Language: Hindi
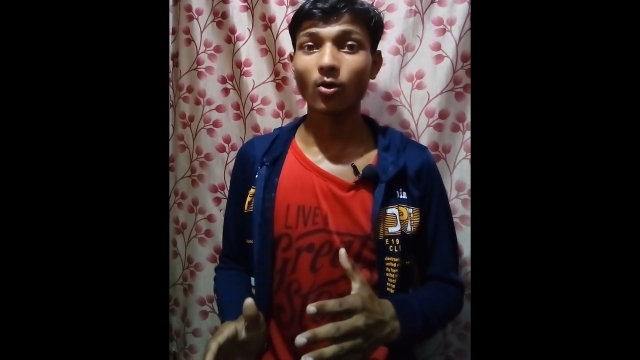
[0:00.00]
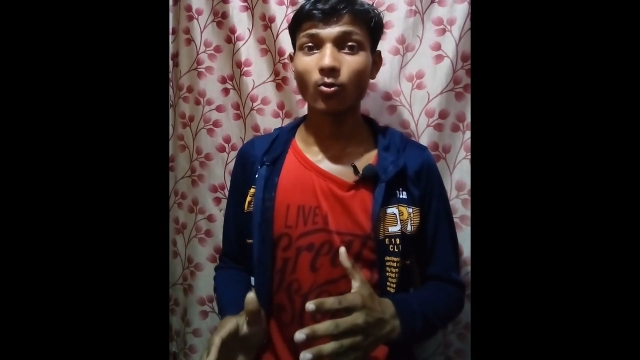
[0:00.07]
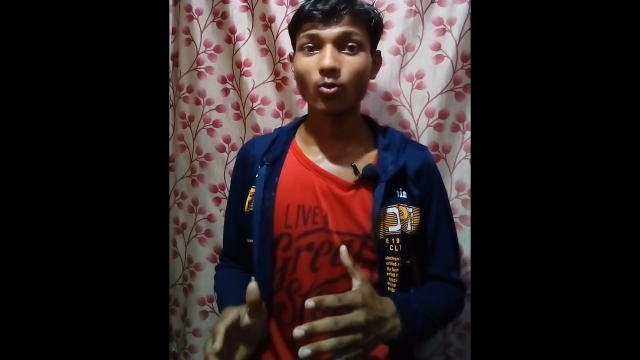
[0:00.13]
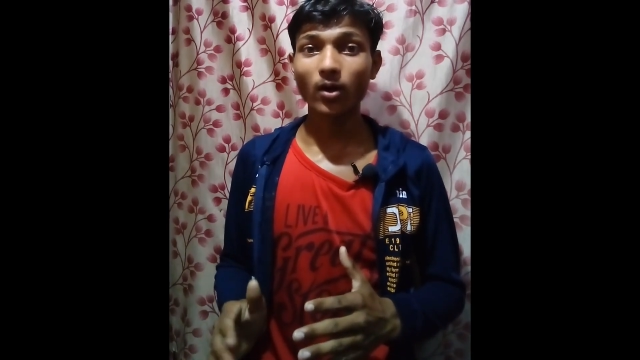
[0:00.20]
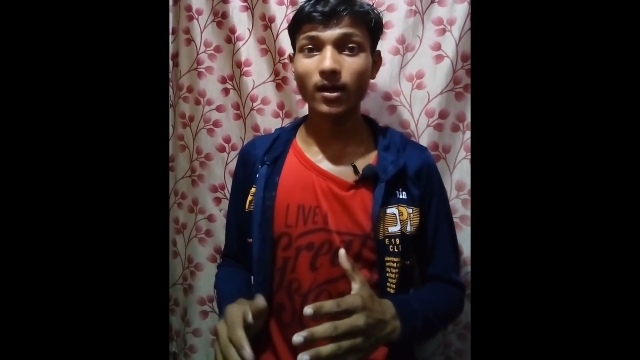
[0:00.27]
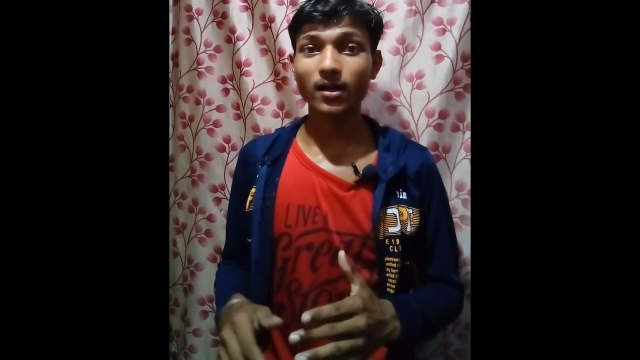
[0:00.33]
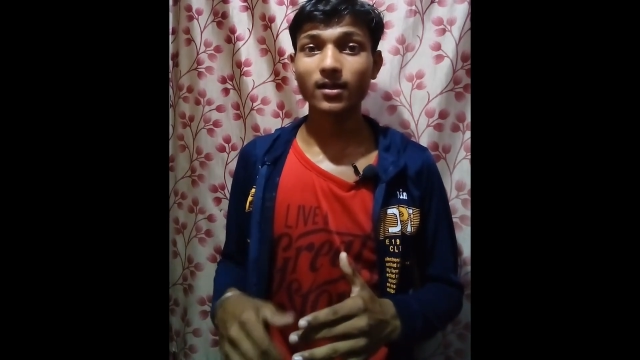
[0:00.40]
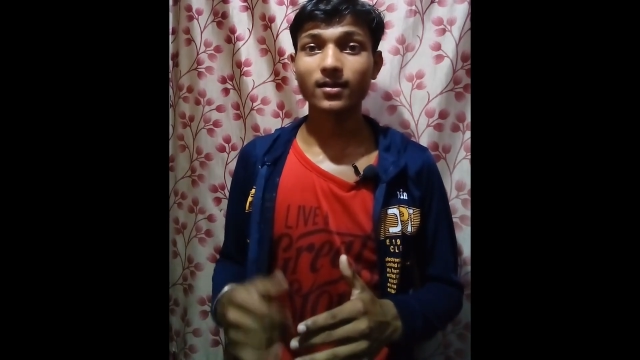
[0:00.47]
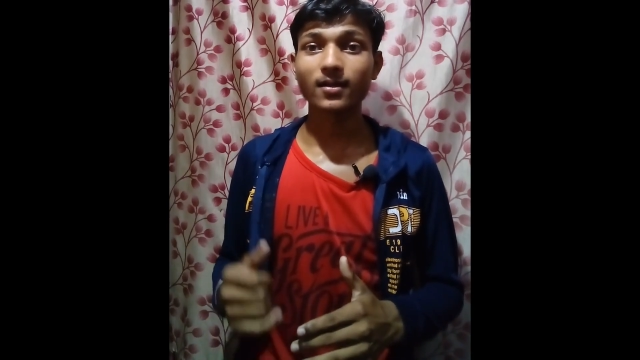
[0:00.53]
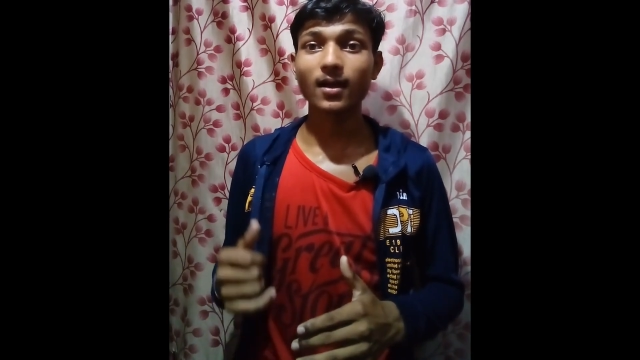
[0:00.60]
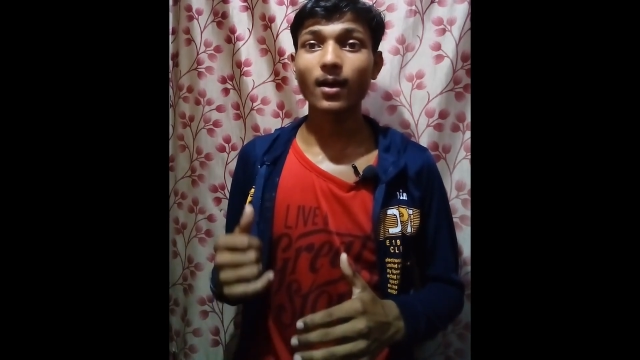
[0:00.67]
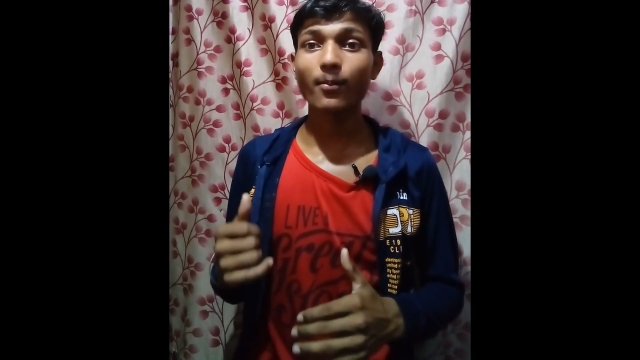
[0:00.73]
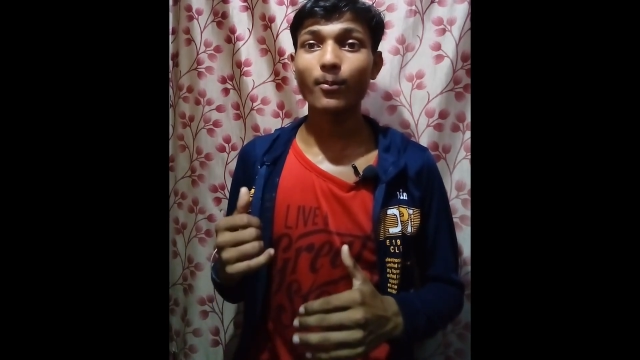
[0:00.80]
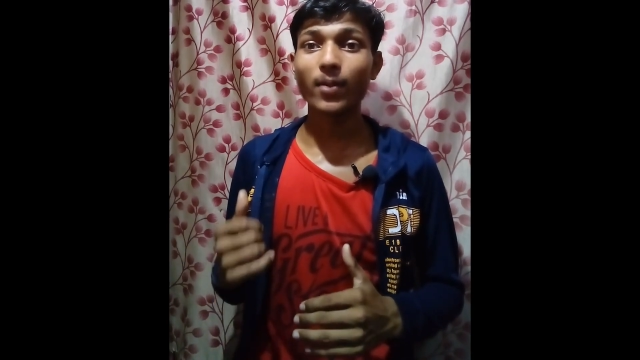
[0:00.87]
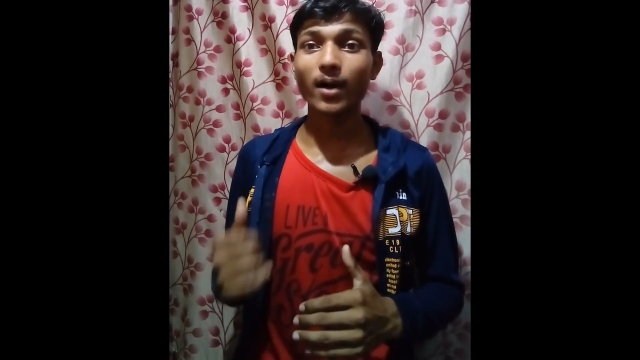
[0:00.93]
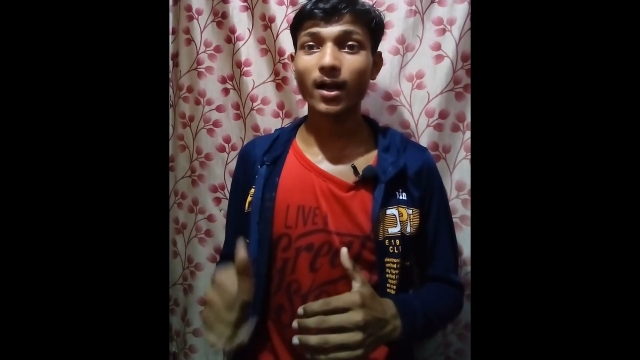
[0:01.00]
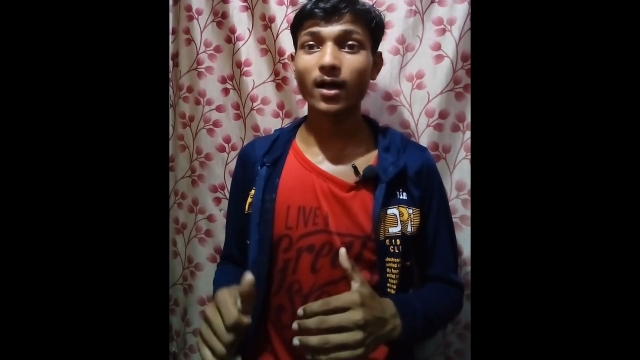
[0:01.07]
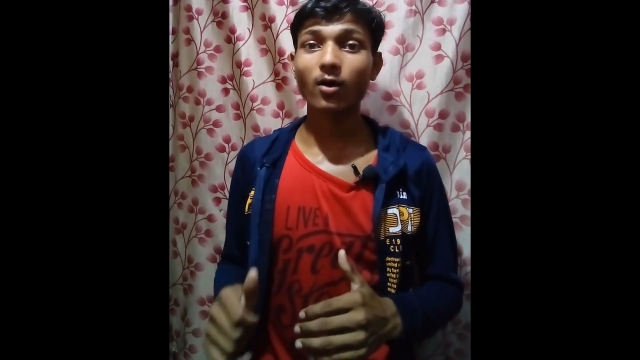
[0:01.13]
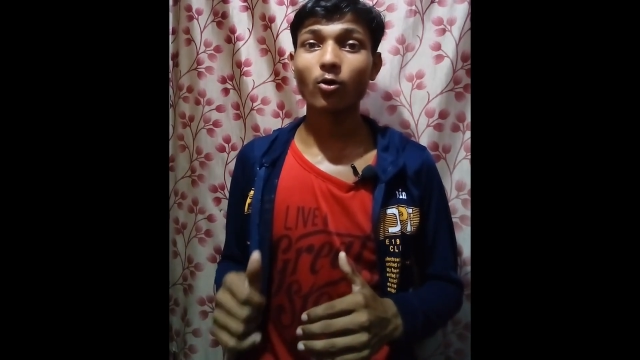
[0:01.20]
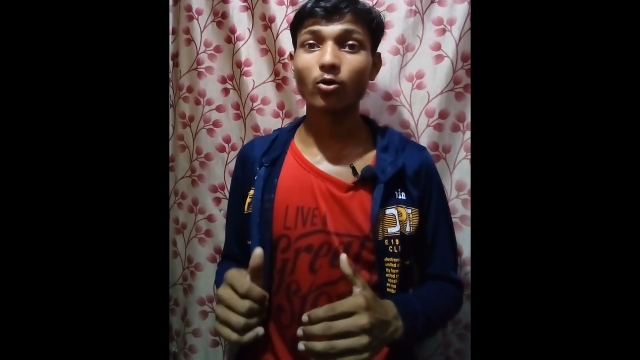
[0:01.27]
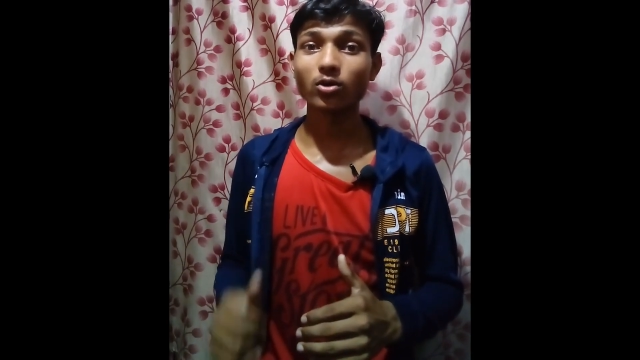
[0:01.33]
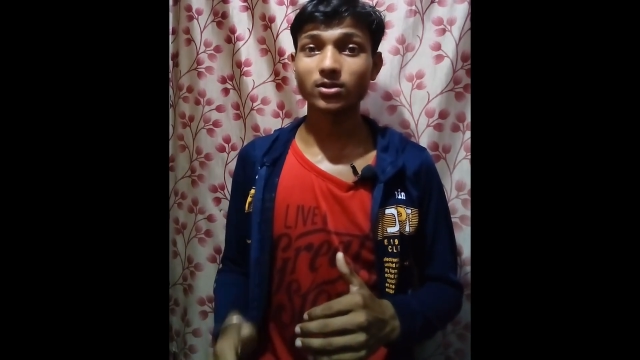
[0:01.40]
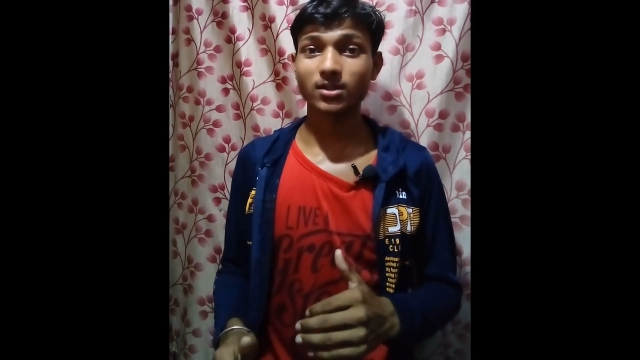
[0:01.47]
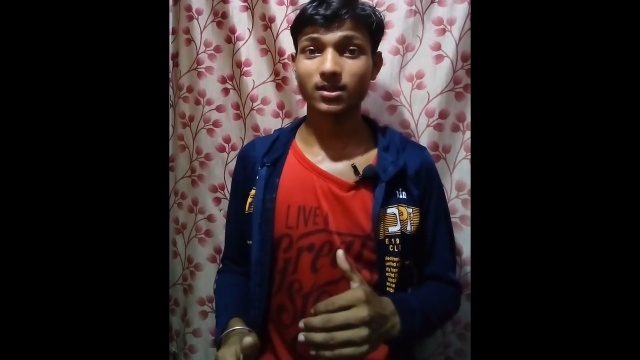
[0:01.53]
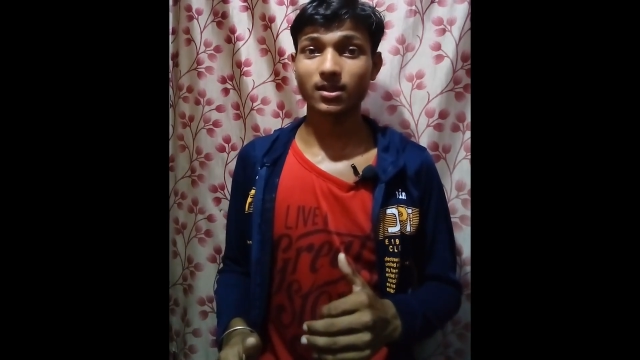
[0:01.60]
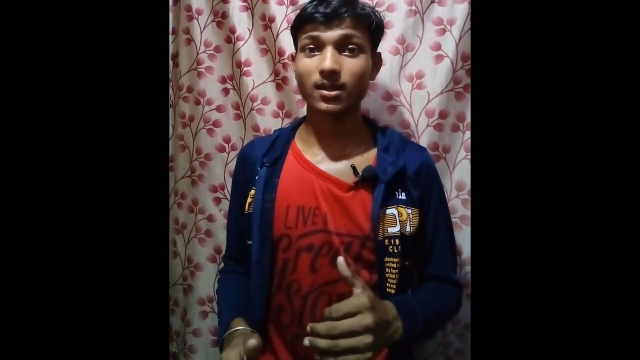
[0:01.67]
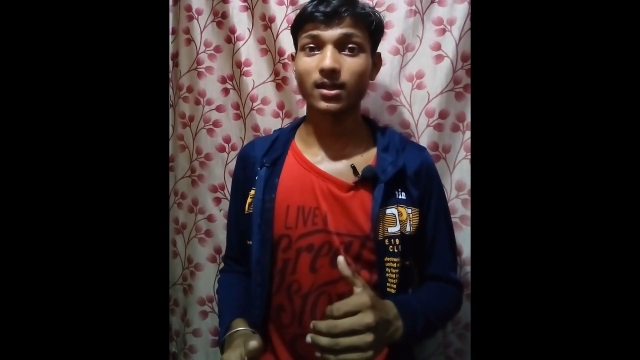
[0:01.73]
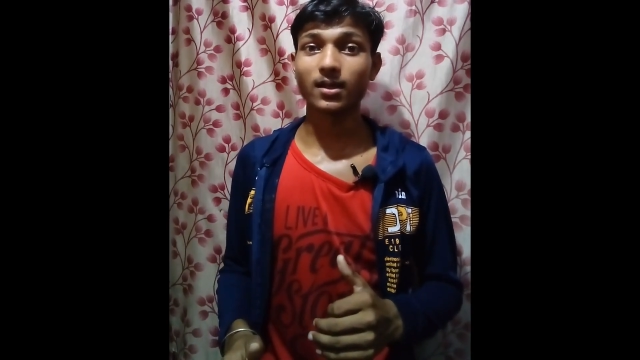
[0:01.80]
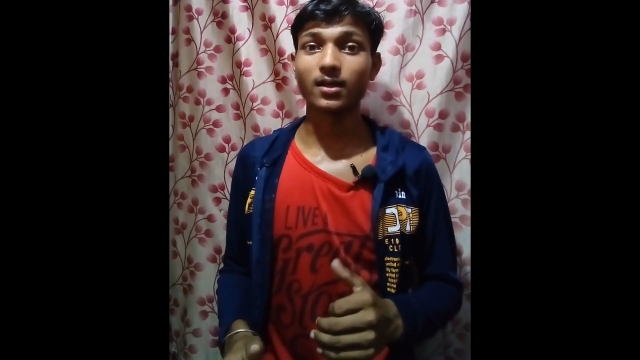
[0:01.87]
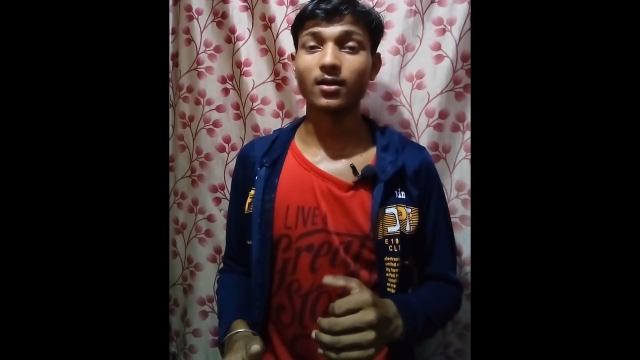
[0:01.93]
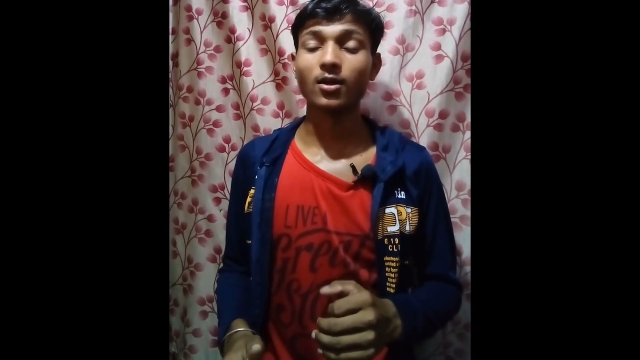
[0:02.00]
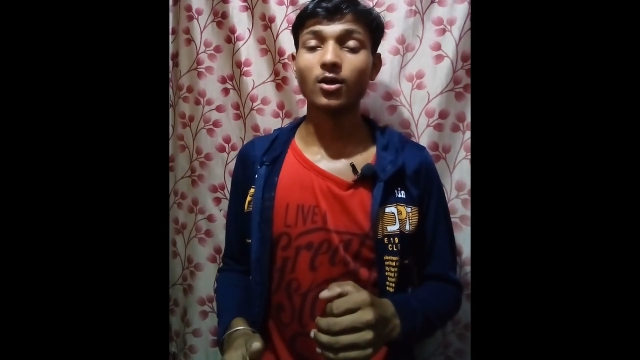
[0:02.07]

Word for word: वह कितना बड़ा हो सकता है